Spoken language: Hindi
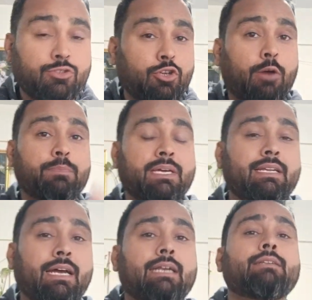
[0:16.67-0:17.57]
हो जॉब के
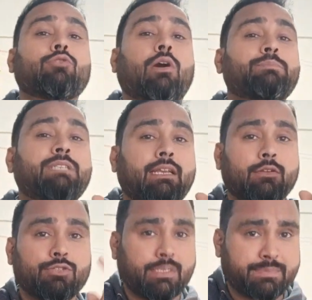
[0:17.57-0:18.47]
रिगार्डिंग तो आप
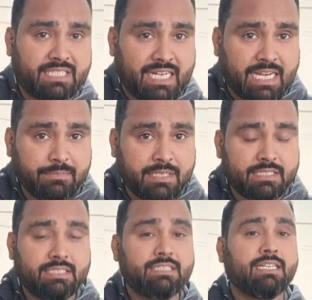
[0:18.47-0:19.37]
चैनल को सब्सक्राइब
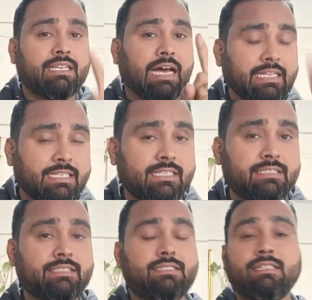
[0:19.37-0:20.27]
कर दीजिए लाइक कर
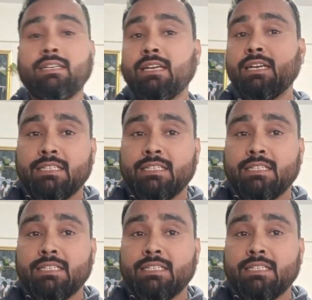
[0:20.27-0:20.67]
दीजिए